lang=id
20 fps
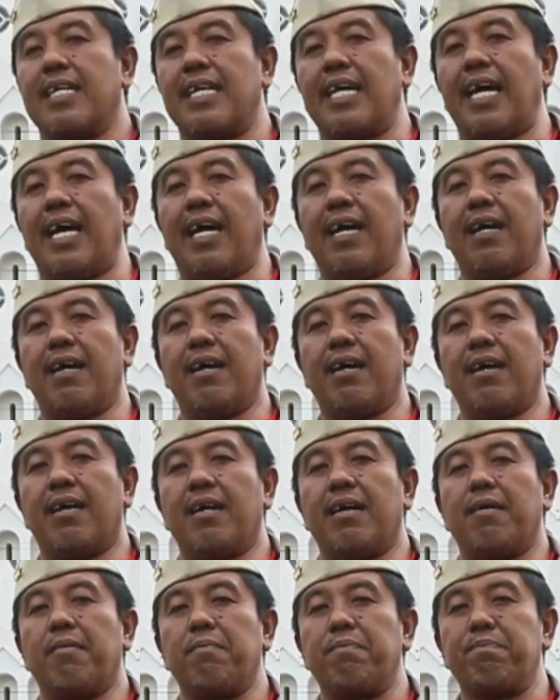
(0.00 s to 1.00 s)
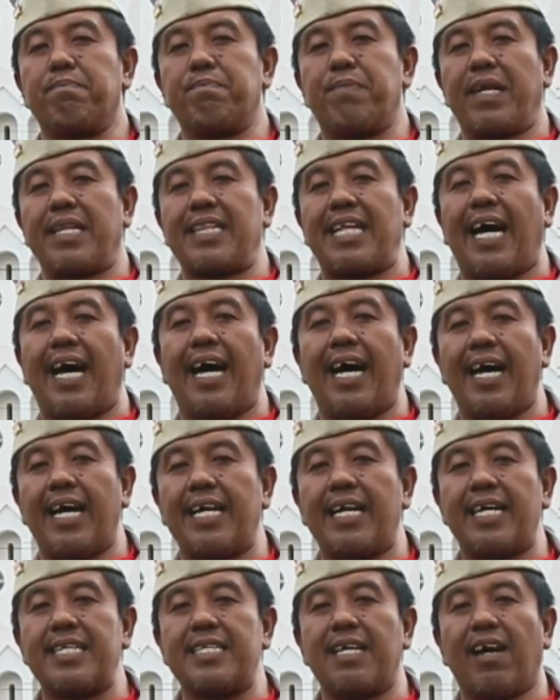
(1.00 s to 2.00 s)
Nah,
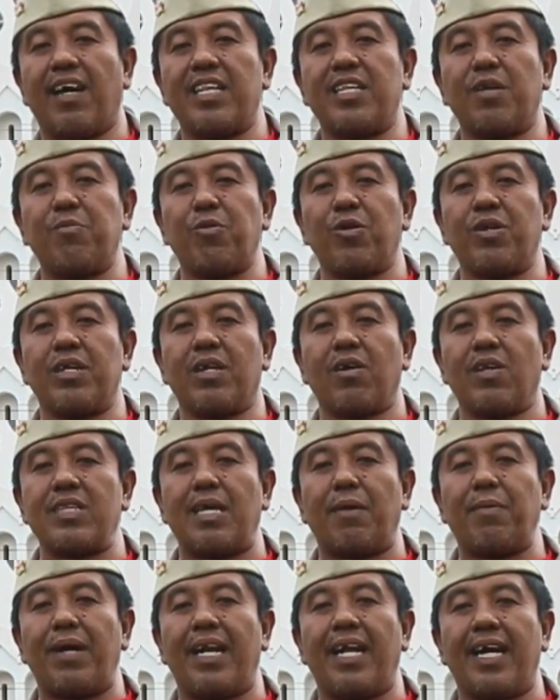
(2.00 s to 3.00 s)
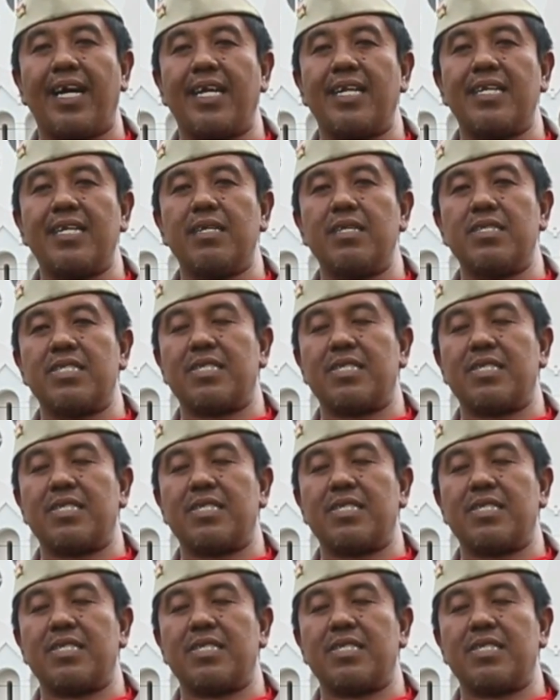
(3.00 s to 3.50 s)
pertahanan Jawa Timur di Kota Malang ini